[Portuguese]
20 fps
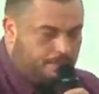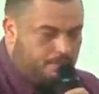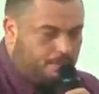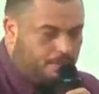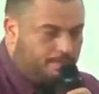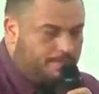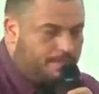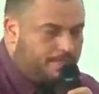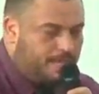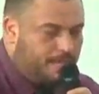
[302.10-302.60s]

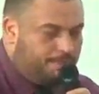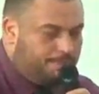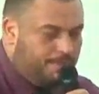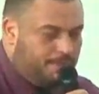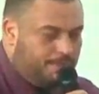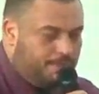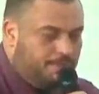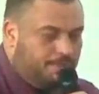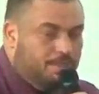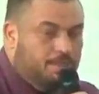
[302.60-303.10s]
Sobe aqui
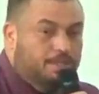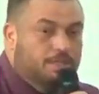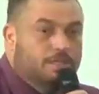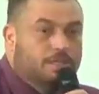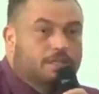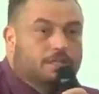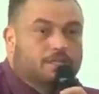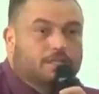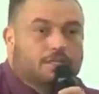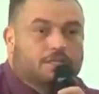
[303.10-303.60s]
rapidinho.
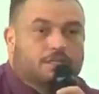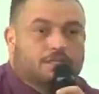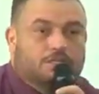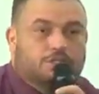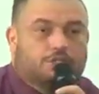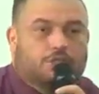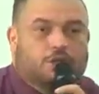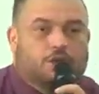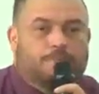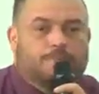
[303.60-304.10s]

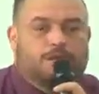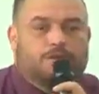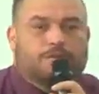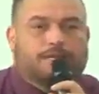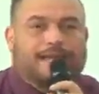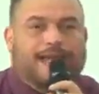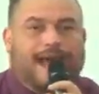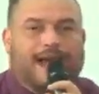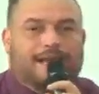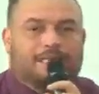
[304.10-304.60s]
Diga: O meu
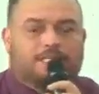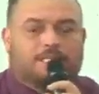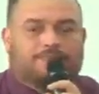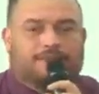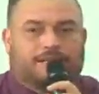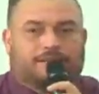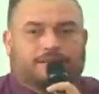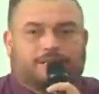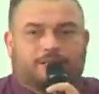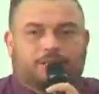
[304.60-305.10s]
cálice
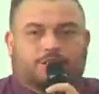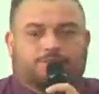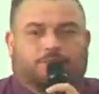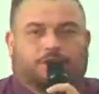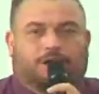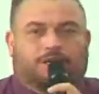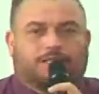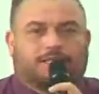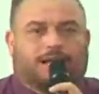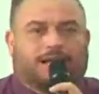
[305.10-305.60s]
vai
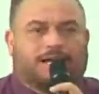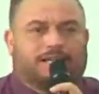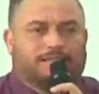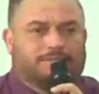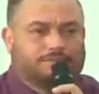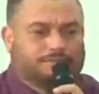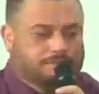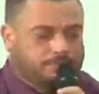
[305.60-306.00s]
transbordar